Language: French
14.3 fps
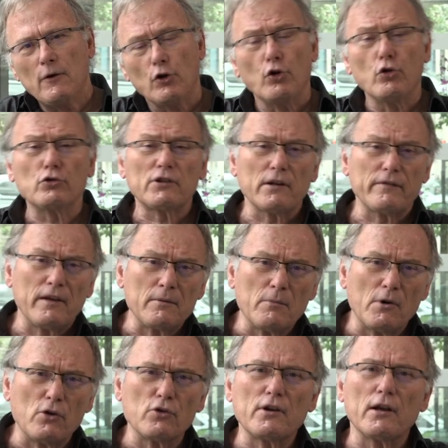L'autre
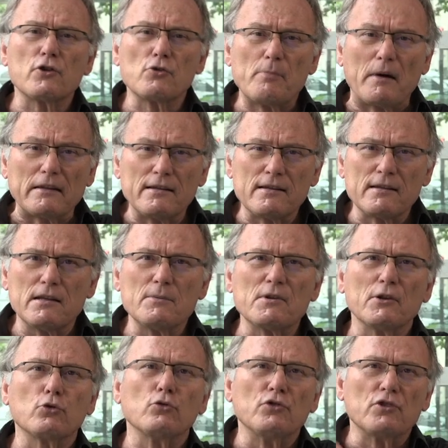événement auquel je participe,
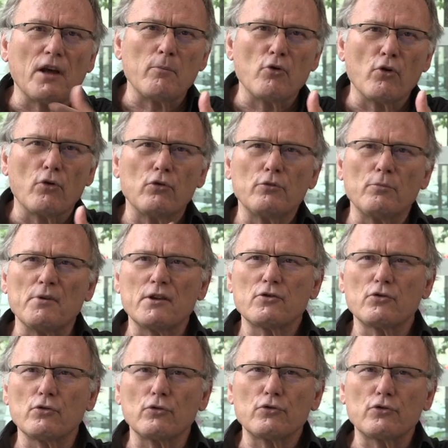c'est une table ronde, bien
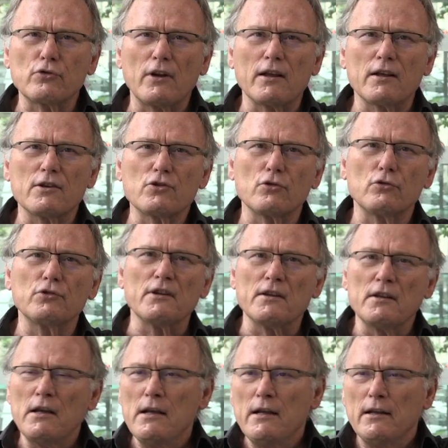sûr, sur la question
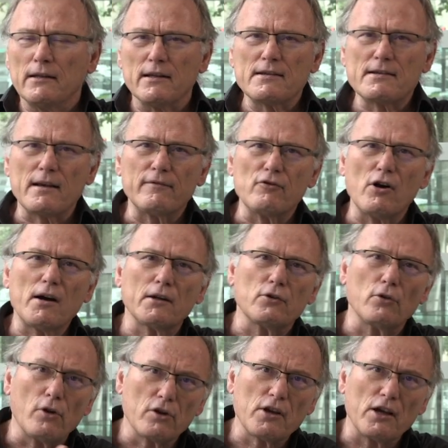des, des savoirs et
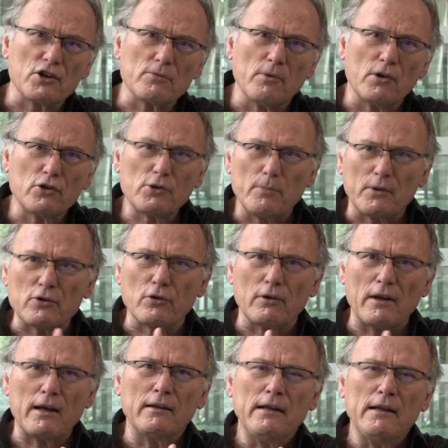de l'engagement. Je pense que
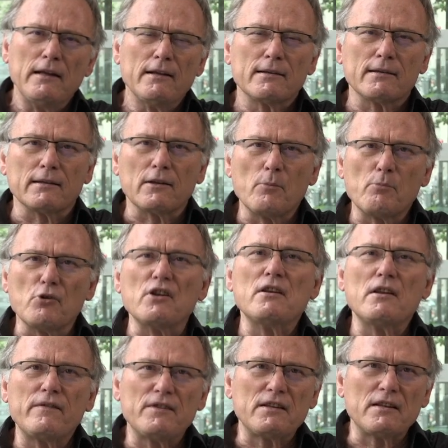là, c'est un peu
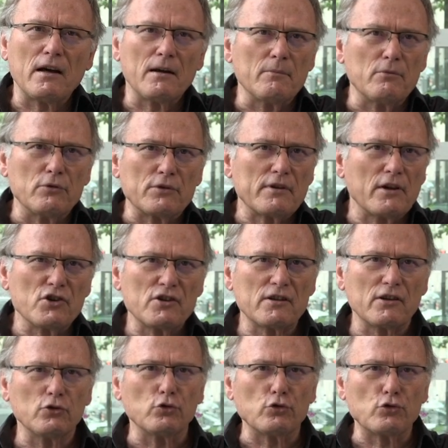inévitable
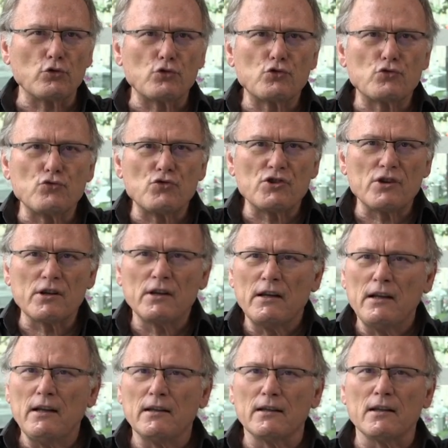s'agissant de ce sujet
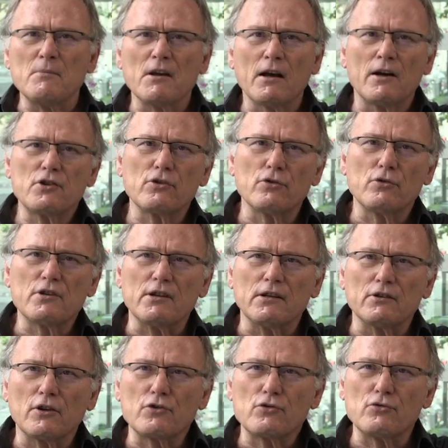des migrations qui
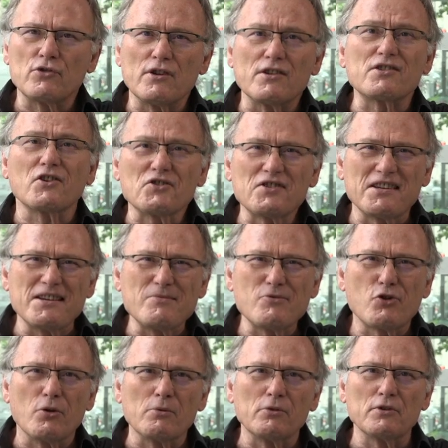est un sujet sensible,
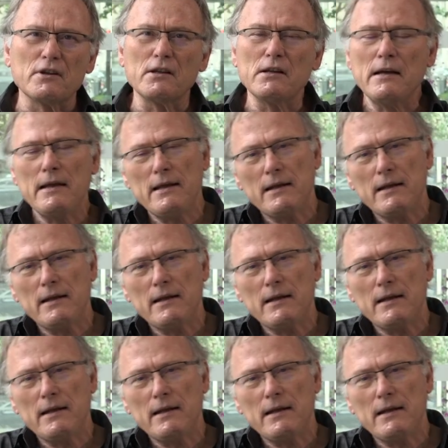comme on dit.